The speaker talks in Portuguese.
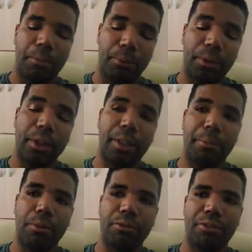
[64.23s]
Por que, que
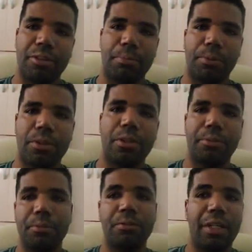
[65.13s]
é bom fazer
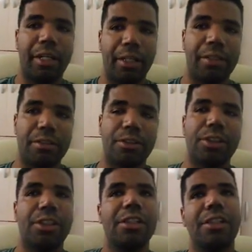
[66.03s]
proselitismo da crença
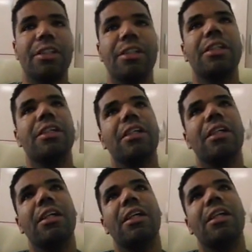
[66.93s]
de que
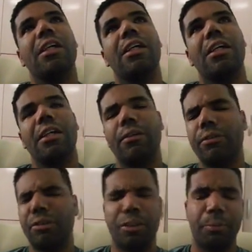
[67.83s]
eu
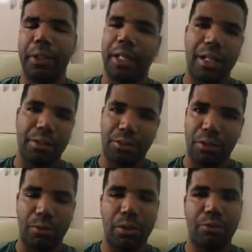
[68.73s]
não vou explicar isso
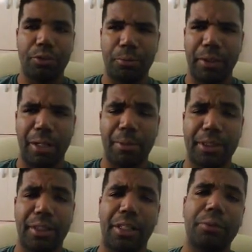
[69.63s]
agora, eu vou explicar
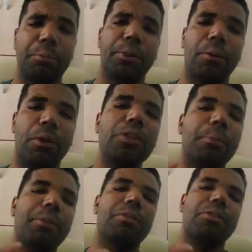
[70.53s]
mais tarde. Por enquanto eu
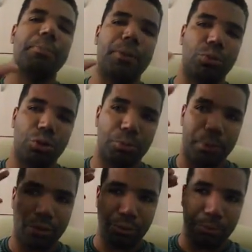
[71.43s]
preciso de pessoas
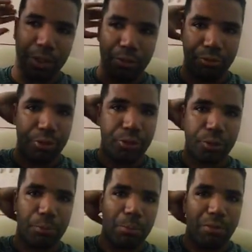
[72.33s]
para dublar o
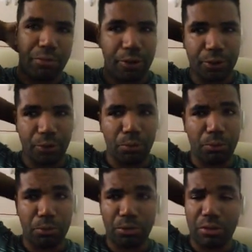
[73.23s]
vídeo com uma voz de
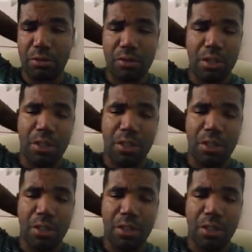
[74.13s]
locução.